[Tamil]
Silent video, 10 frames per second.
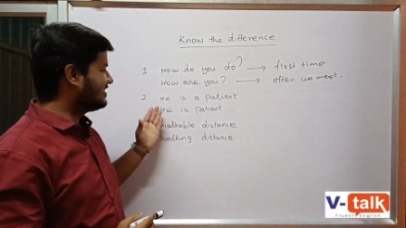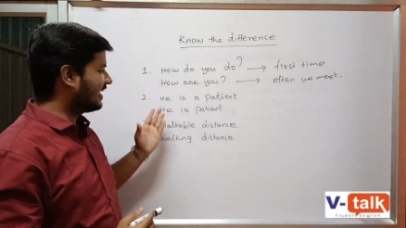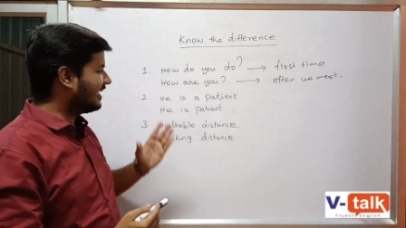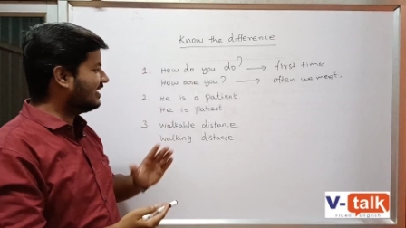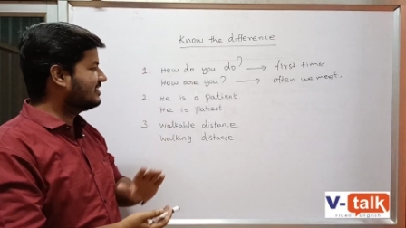
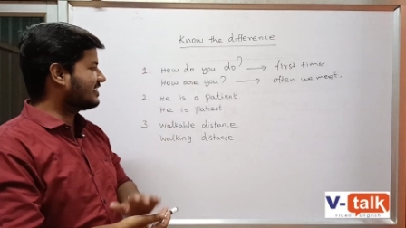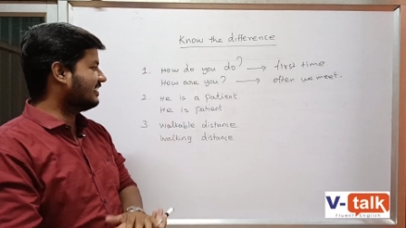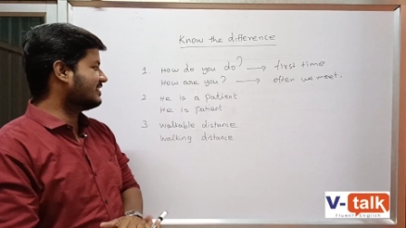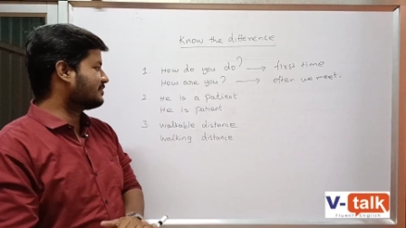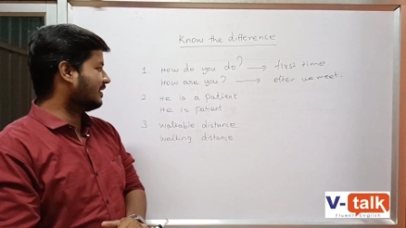செகண்ட்
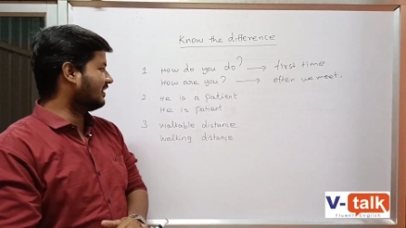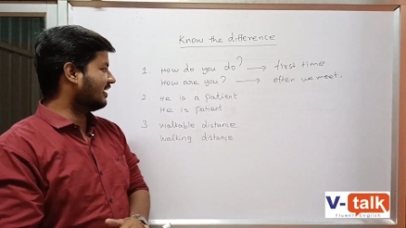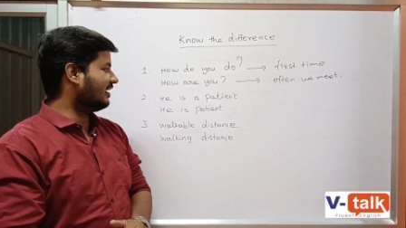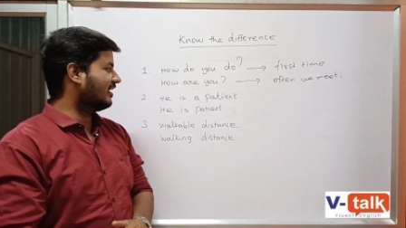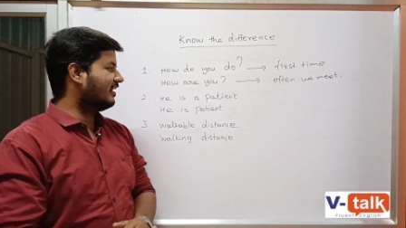சென்டென்ஸ்
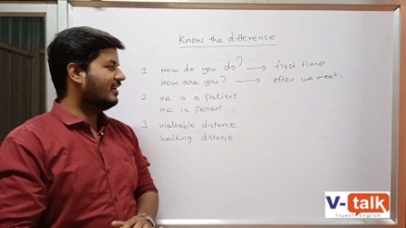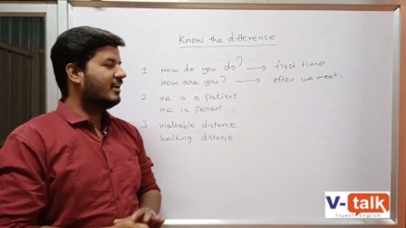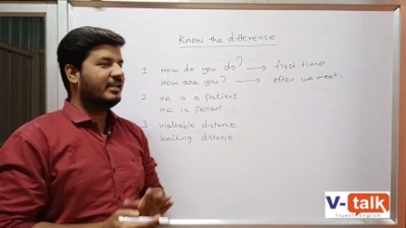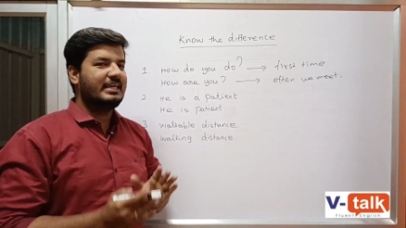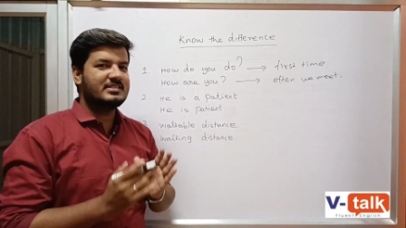பார்த்தீங்கன்னா
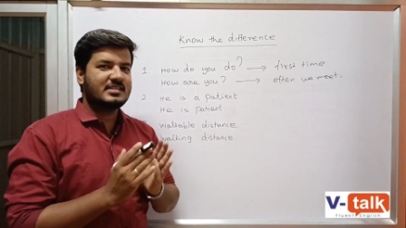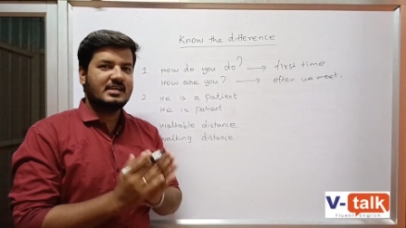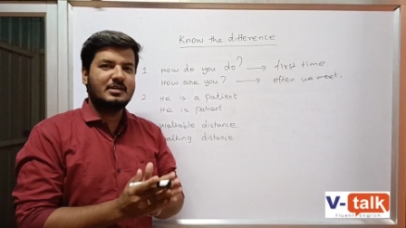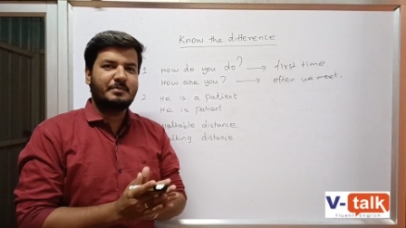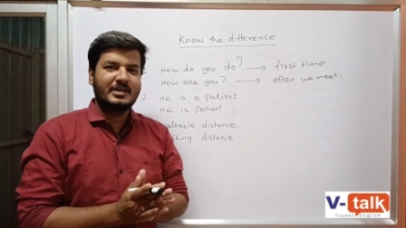ஹீ இஸ்
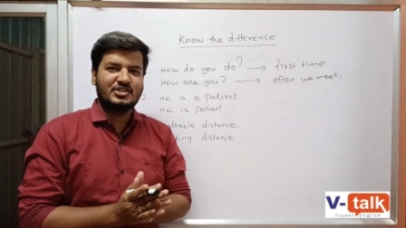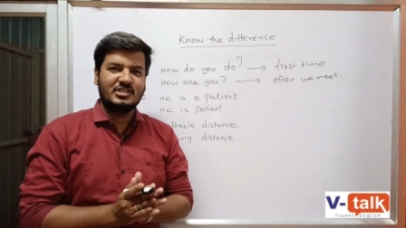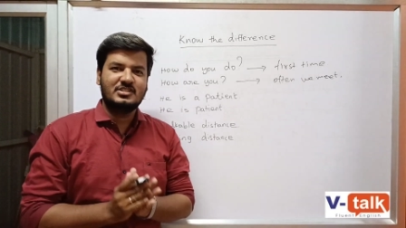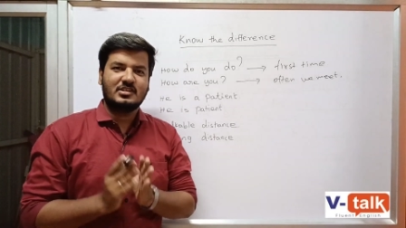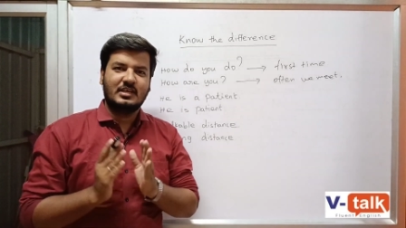அ
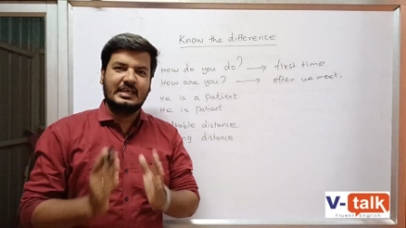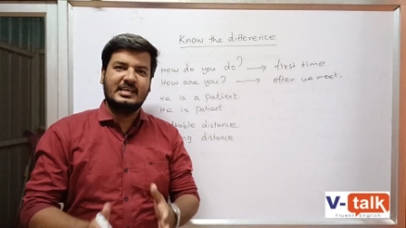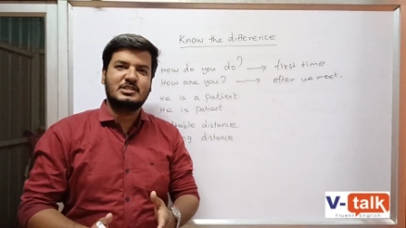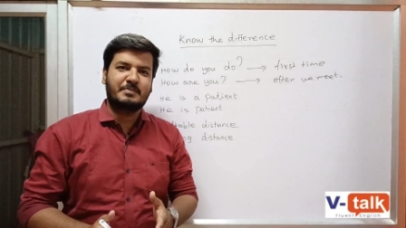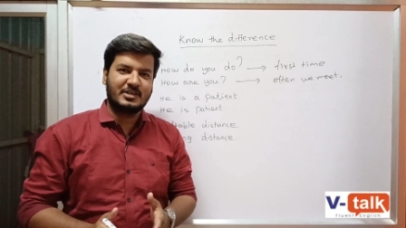பேஷண்ட் ஹீ
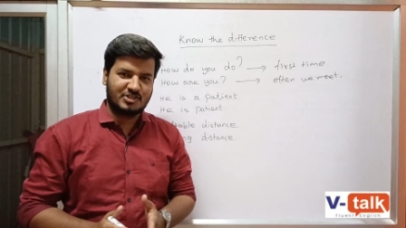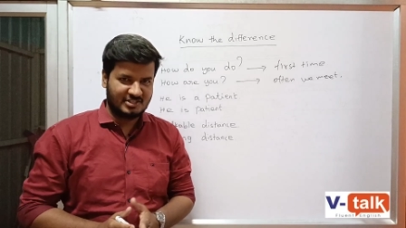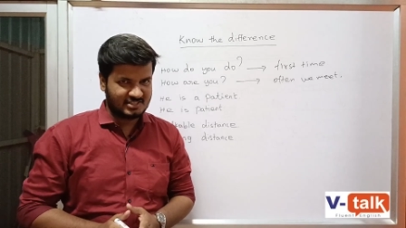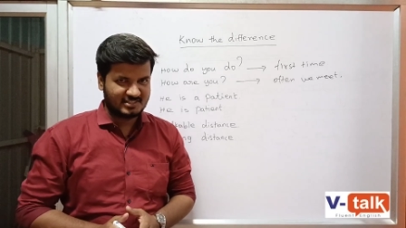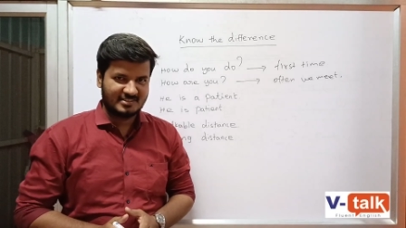இஸ்
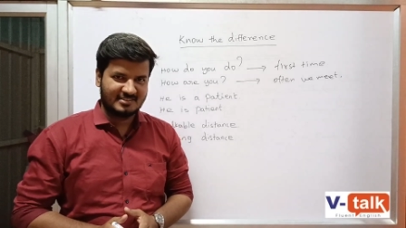பேஷண்ட்